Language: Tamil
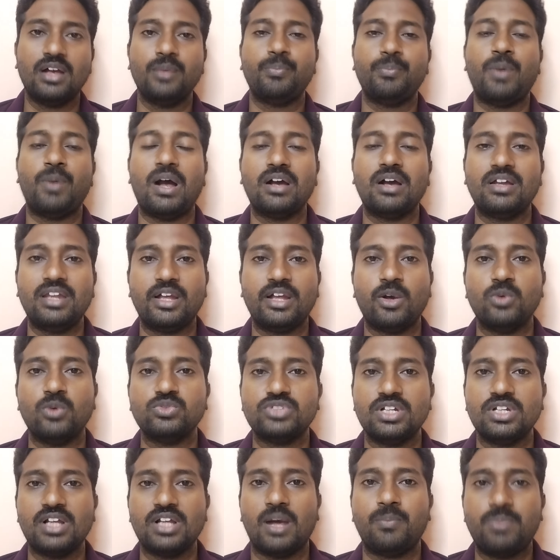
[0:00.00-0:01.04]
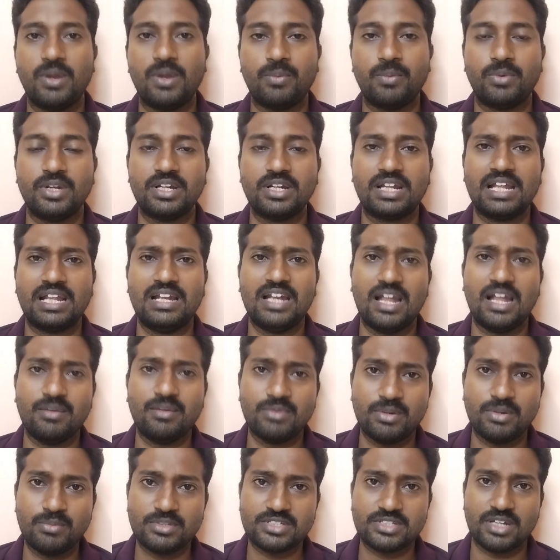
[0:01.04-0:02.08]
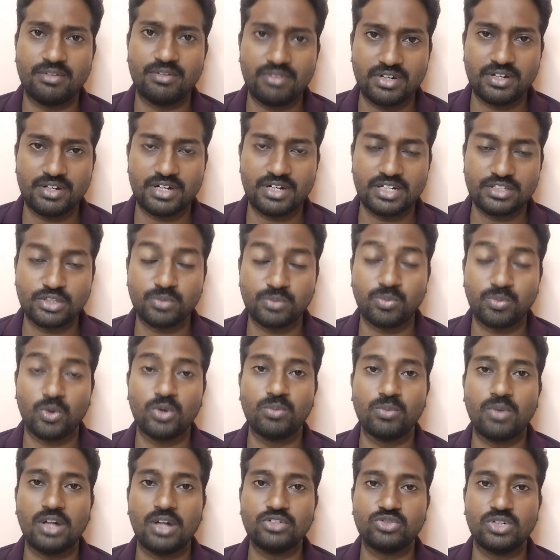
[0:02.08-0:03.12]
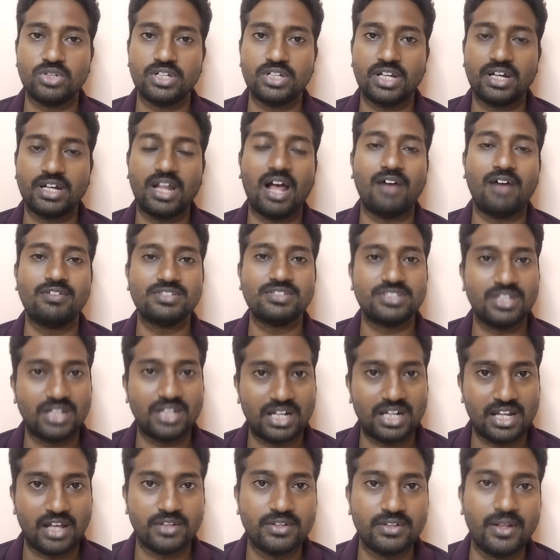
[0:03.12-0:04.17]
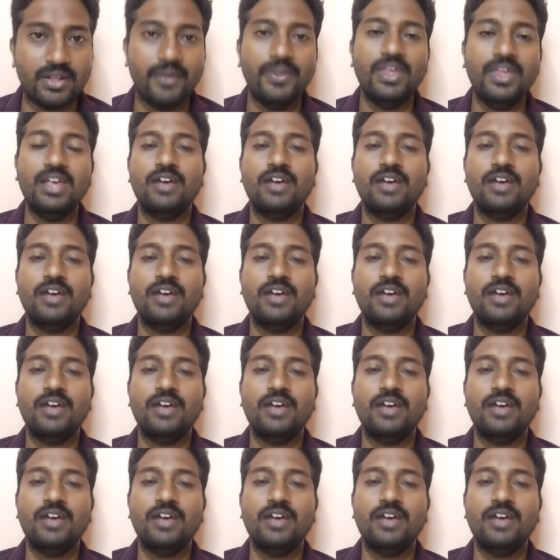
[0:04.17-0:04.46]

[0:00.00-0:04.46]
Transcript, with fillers: இப்போ அக்ரி கவுன்சிலிங் அப்ளை பண்ணியிருக்க எல்லா பேருமே சர்டிஃபிகேட் எடுத்துகிட்டு போகணுமான்னு சொல்லி கேட்டால் அவசியம் கிடையாது